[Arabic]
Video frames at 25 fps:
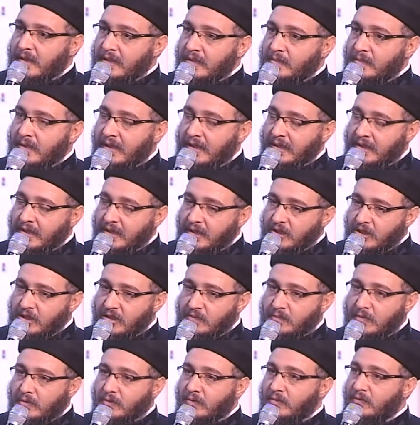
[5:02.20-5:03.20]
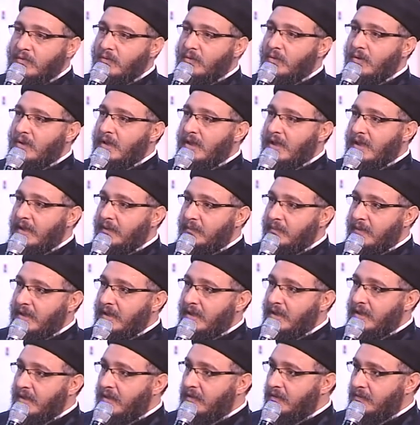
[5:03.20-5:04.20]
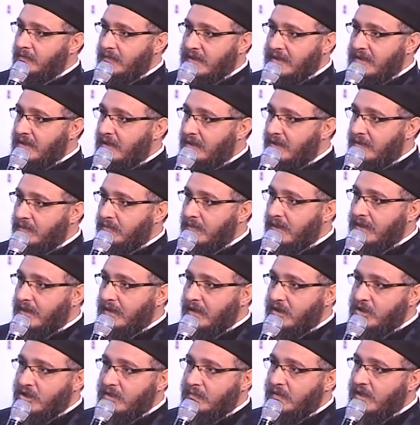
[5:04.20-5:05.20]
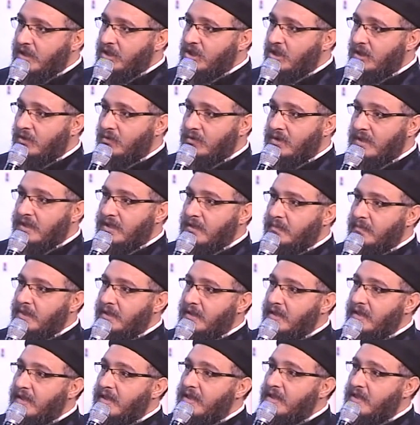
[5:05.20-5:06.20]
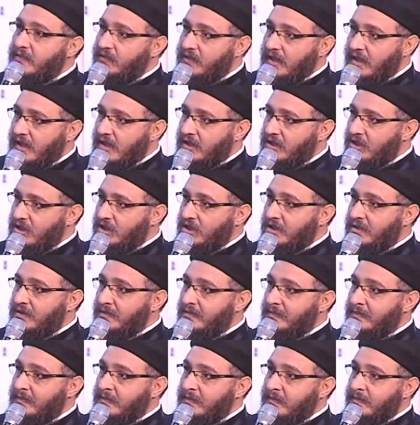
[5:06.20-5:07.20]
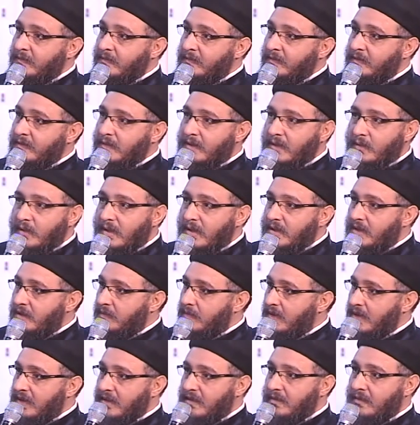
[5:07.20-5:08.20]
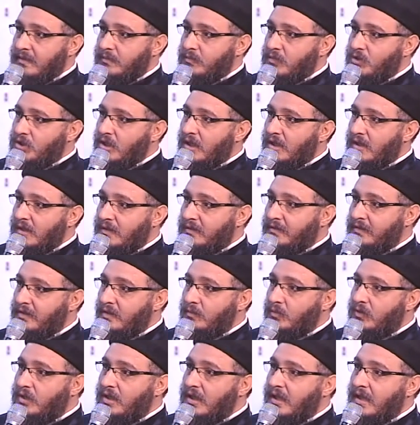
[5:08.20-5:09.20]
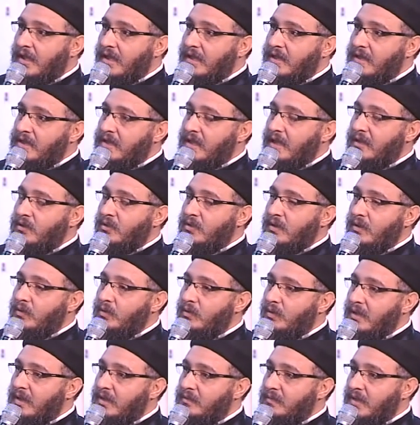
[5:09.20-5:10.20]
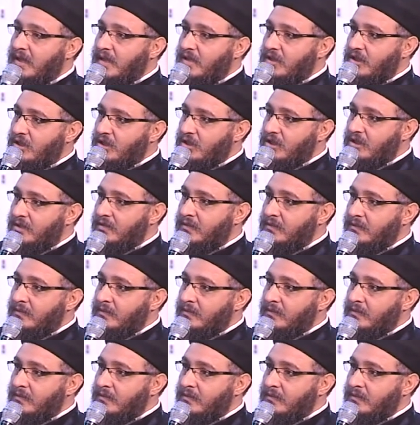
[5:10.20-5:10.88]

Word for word: أصبح الغش موجود في كل مكان مثلا بقى الغش بقى شيء كنا زمان نكسف نغش دلوقتي بقت مشكلة ده ممكن الأهالي يزعلوا لو الولد ما غشش